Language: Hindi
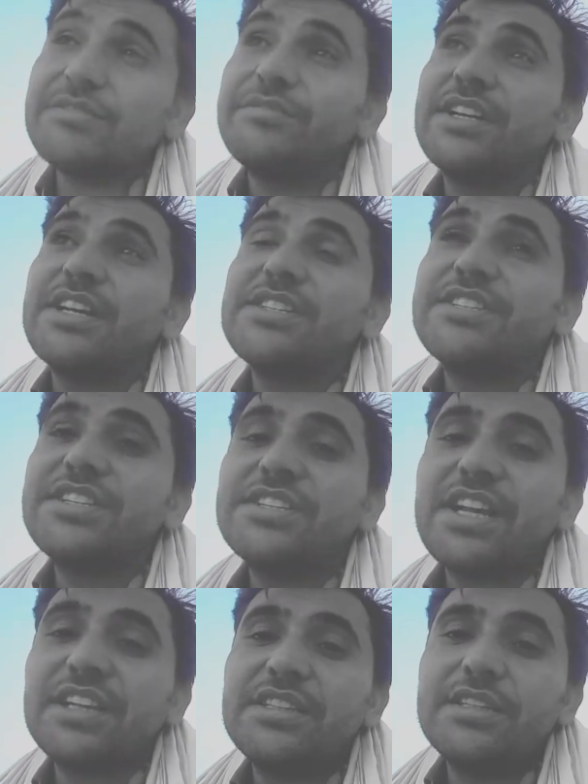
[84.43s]

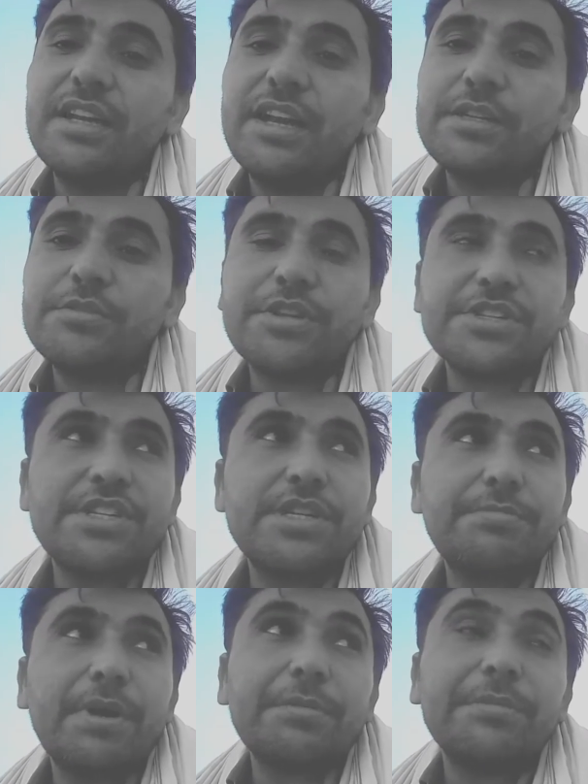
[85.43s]
वैकेंसीज आती हैं एजुकेशन
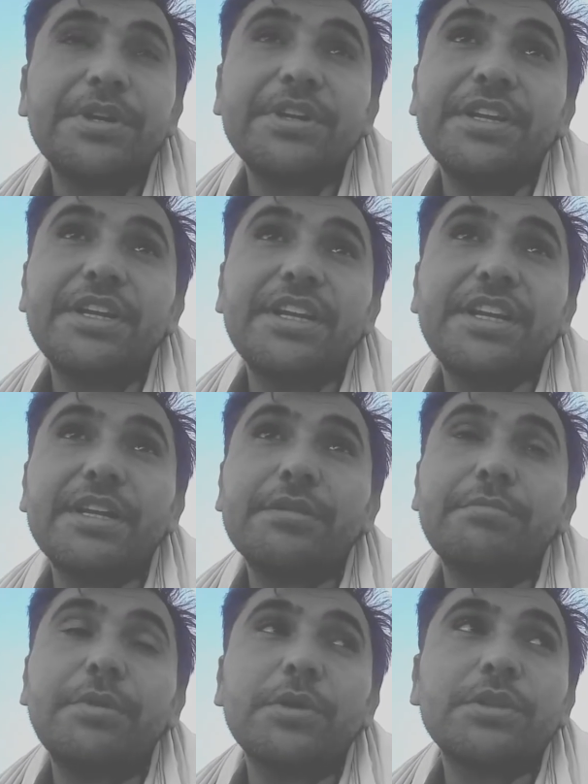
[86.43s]
डिपार्टमेंट की
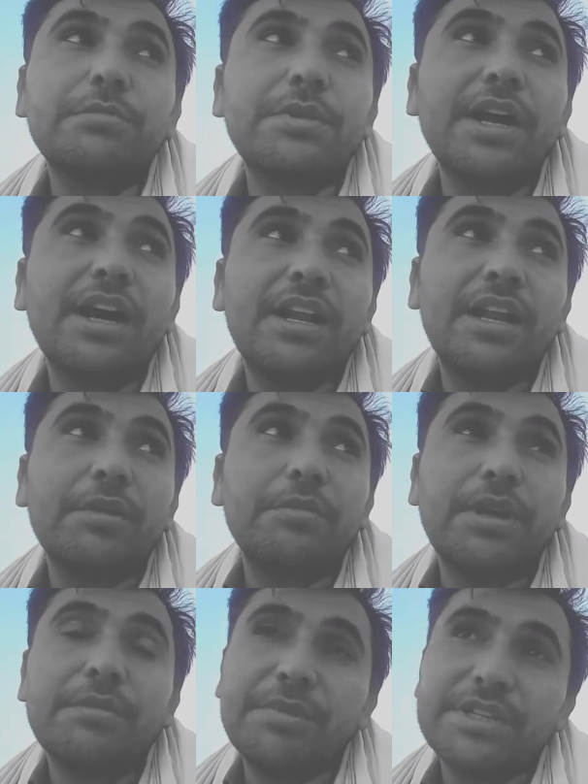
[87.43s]
एक बहुत बड़ा हल्ला
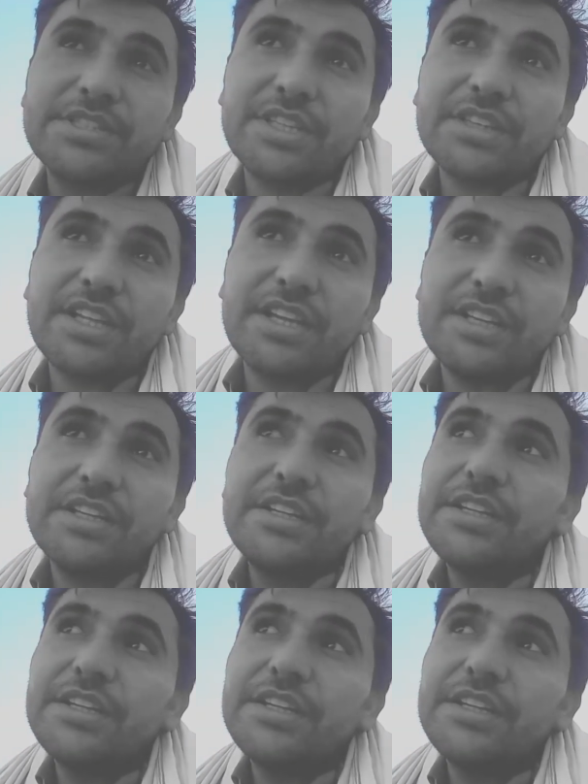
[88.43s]
गुल्ला मच जाता है